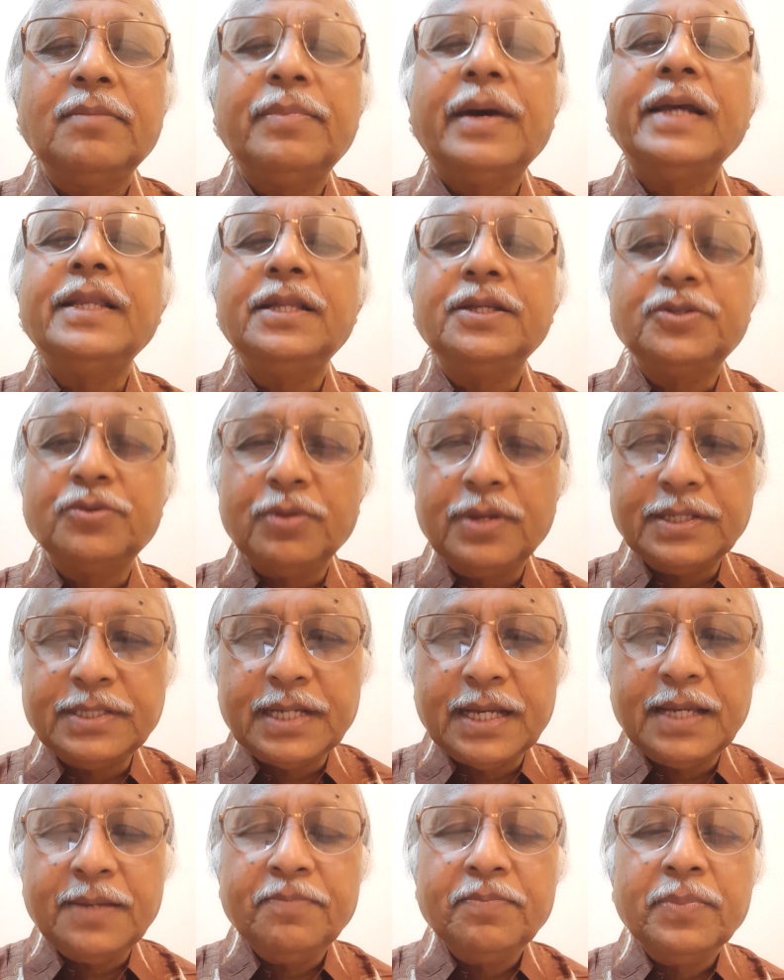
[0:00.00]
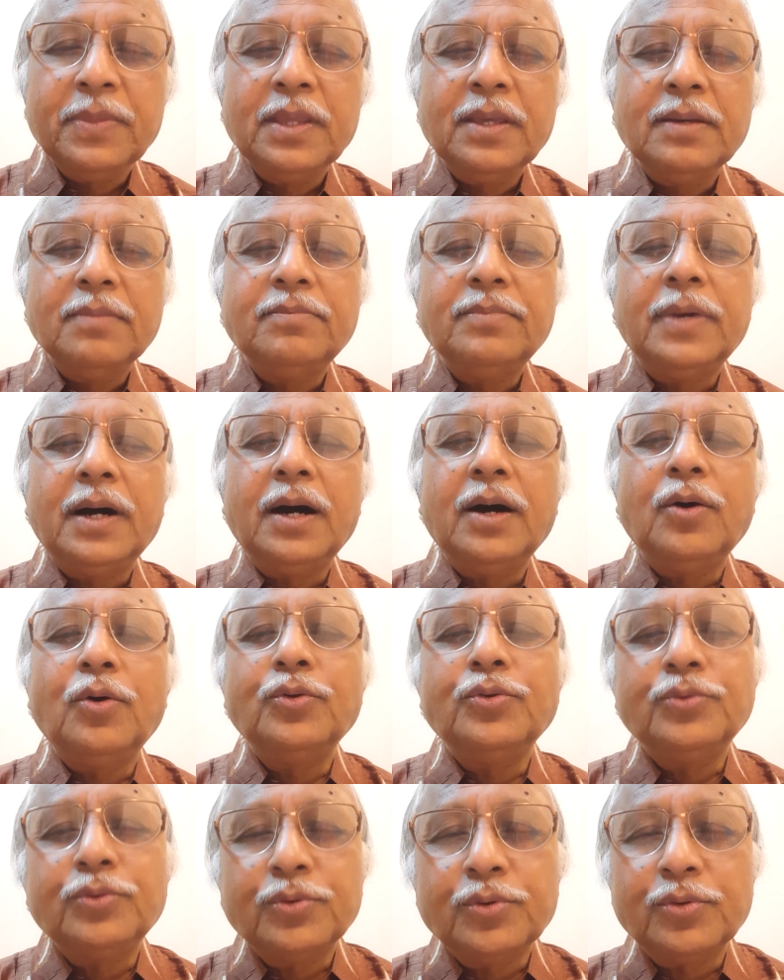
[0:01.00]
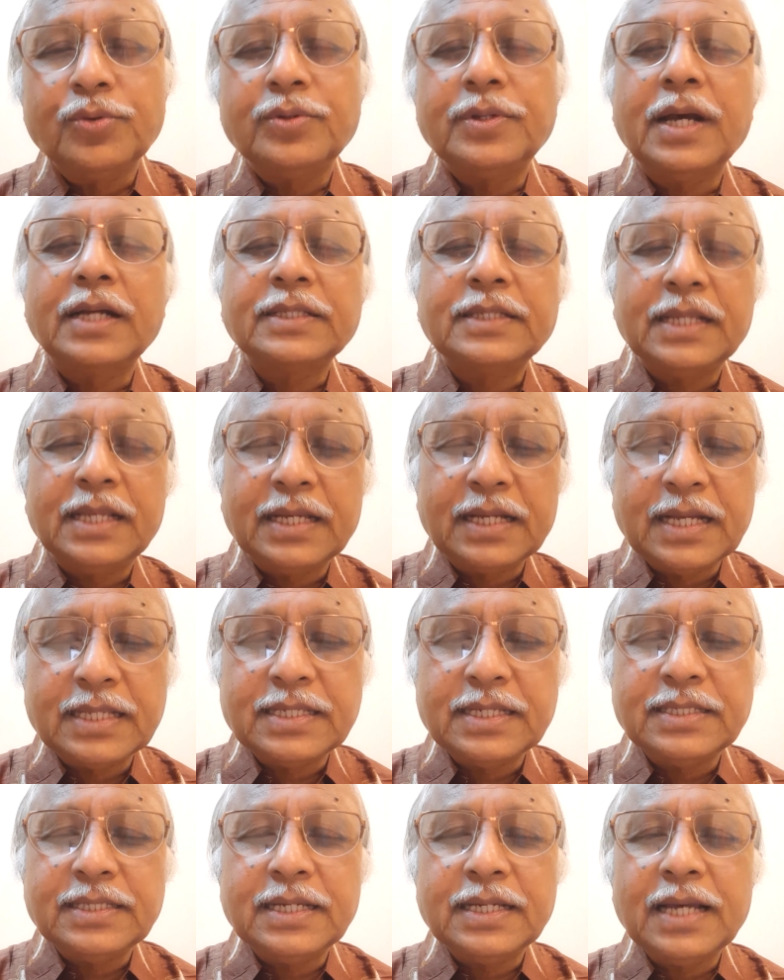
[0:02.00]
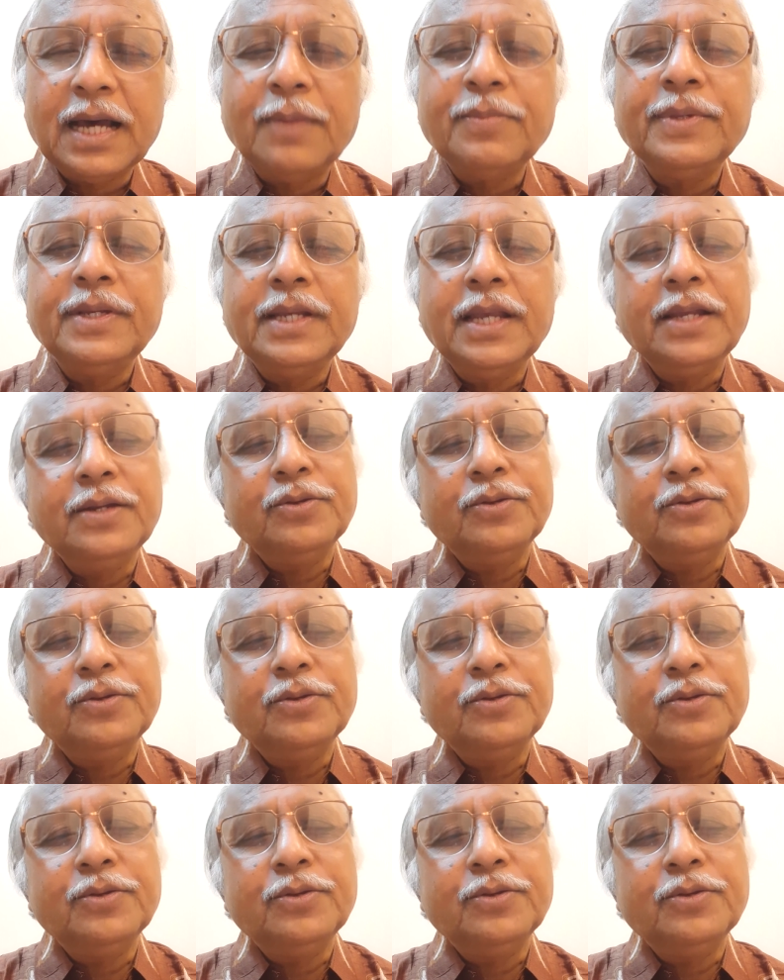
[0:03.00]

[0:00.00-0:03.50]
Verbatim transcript: বাইরে চলে যায় বা অন্য কোনো ডাক্তারের কাছে যায় আমি